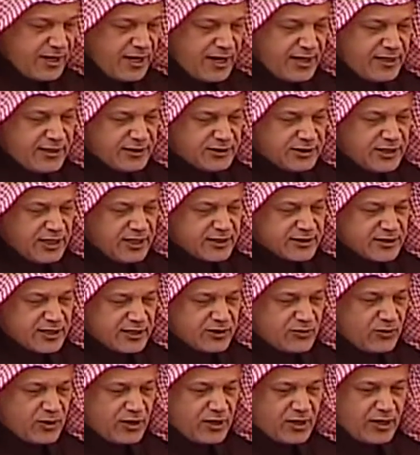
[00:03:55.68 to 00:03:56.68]
اي شخص
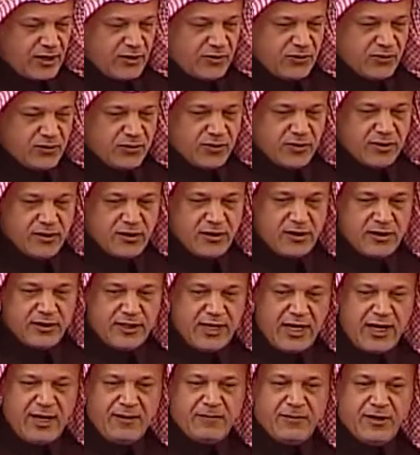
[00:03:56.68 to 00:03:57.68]
اتوقع انه
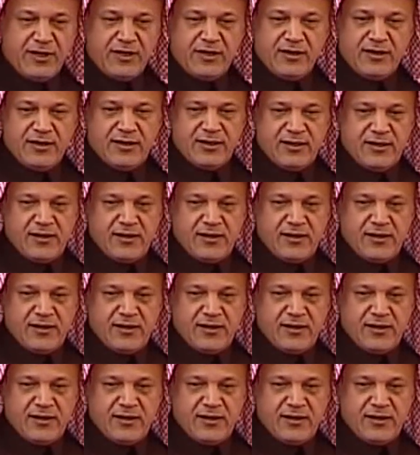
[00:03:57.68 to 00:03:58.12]
يعمل